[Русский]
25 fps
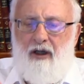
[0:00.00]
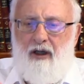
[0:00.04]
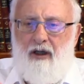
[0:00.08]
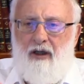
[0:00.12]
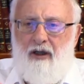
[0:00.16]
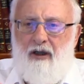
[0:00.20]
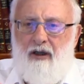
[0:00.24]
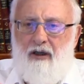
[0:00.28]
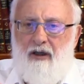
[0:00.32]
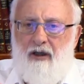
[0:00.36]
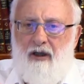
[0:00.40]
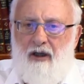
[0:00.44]

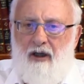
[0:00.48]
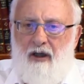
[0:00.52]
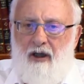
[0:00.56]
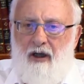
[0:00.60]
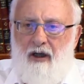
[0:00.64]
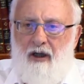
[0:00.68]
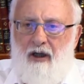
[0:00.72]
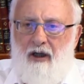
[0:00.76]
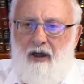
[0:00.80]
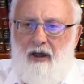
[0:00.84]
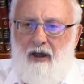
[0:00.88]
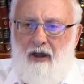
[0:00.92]

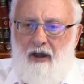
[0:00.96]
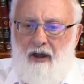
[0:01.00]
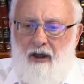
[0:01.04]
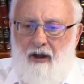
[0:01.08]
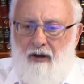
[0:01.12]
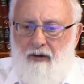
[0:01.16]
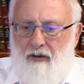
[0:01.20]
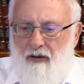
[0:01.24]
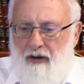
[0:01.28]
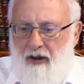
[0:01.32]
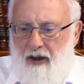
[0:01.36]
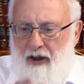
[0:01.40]
прослойка
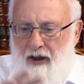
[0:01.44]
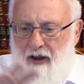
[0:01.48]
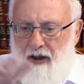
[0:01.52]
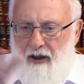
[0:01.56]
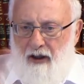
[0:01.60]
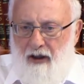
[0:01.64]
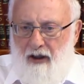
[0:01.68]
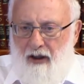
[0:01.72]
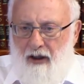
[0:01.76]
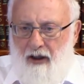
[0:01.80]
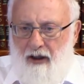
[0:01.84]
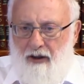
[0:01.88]
между
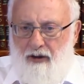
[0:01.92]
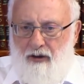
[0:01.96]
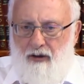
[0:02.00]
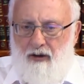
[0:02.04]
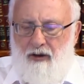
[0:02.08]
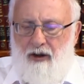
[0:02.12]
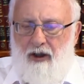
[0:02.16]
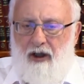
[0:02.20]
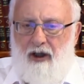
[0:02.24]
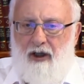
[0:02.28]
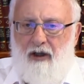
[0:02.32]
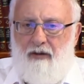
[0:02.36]
высшей
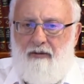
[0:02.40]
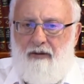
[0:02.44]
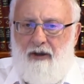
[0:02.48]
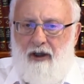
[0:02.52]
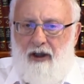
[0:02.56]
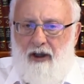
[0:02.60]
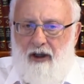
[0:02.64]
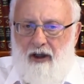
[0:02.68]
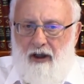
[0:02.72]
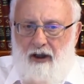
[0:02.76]
силой